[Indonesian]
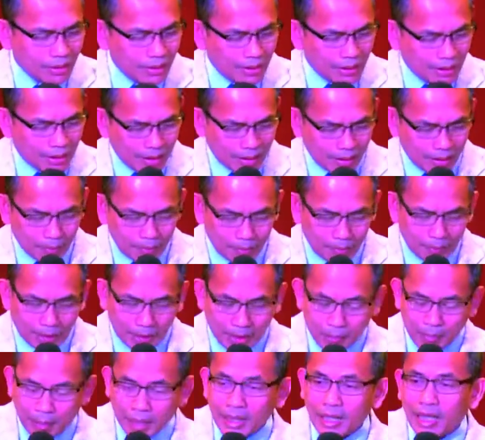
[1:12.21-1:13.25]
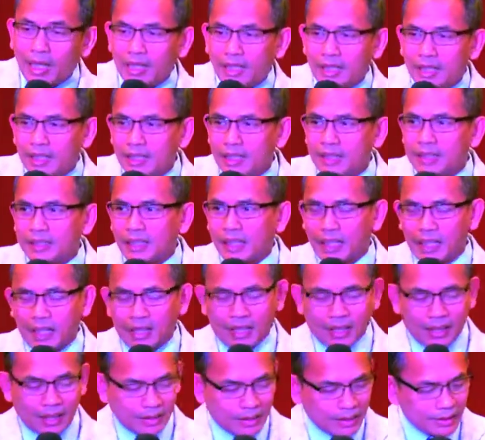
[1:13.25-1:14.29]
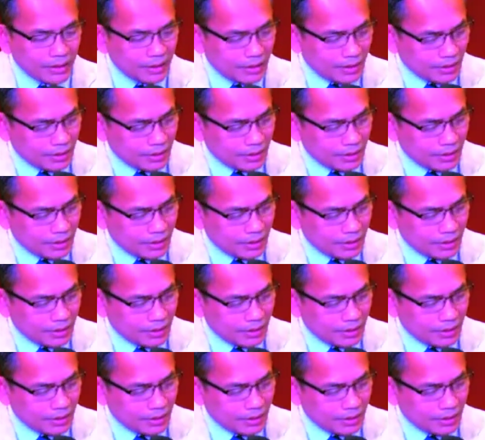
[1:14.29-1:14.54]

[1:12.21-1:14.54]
Uh, pada pagi hari ini saya akan